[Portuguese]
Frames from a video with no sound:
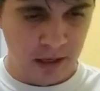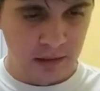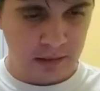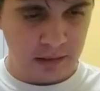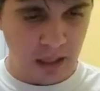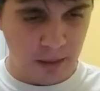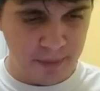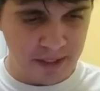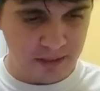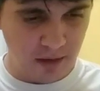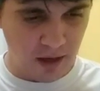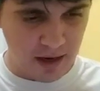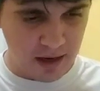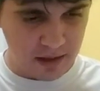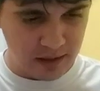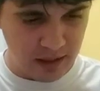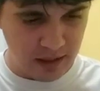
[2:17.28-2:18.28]
Tamo
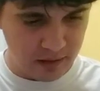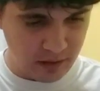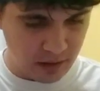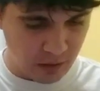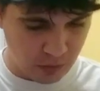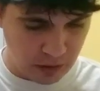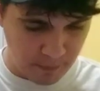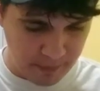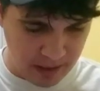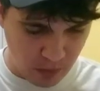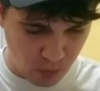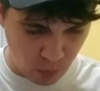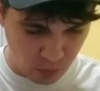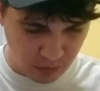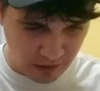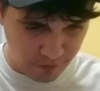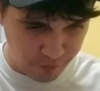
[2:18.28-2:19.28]
entrando aqui, então, na minha
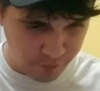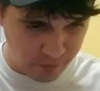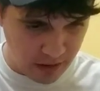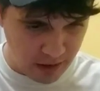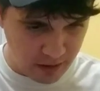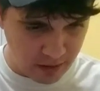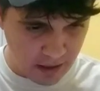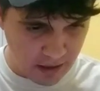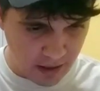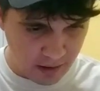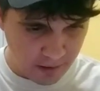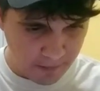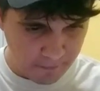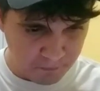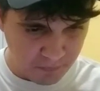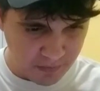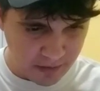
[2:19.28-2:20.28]
conta fake, né?
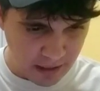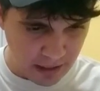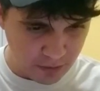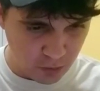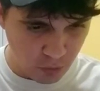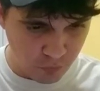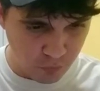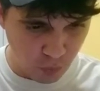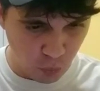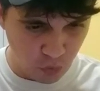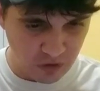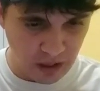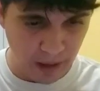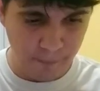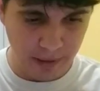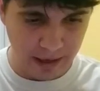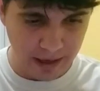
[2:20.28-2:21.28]
É a que eu vou
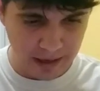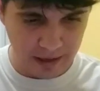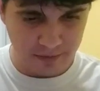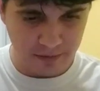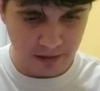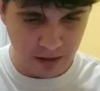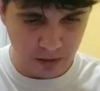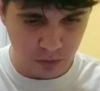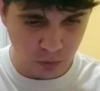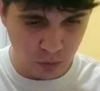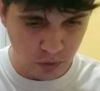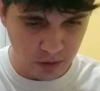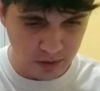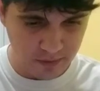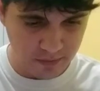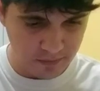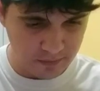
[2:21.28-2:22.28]
usar para ganhar
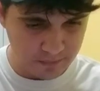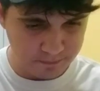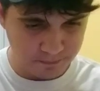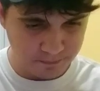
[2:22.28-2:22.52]
seguidores.